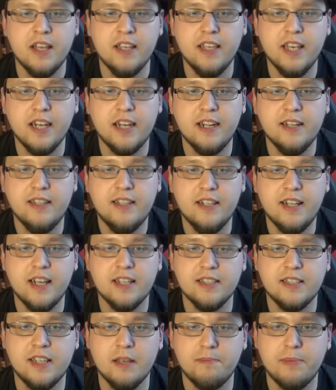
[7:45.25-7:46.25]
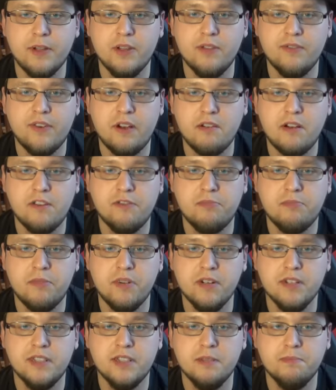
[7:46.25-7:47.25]
Jaka dynastia panowała w
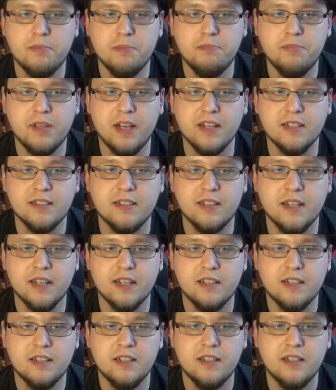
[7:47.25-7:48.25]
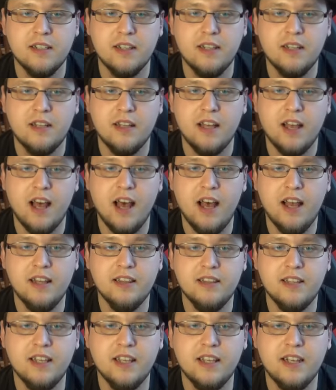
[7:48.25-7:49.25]
Polsce po piastach?
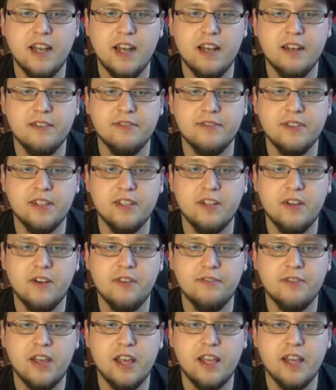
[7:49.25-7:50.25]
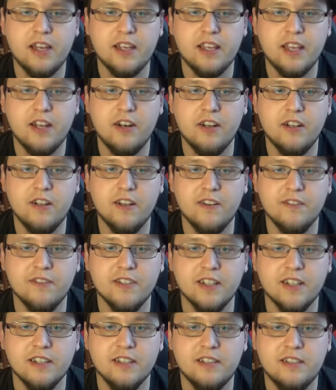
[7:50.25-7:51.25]
Andy, Gawenowie,
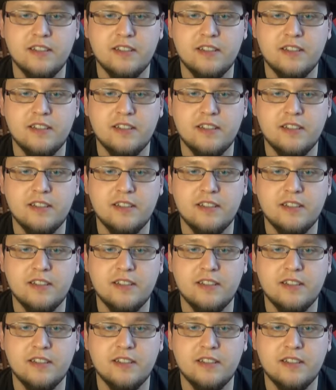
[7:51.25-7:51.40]
Jagiellonowie.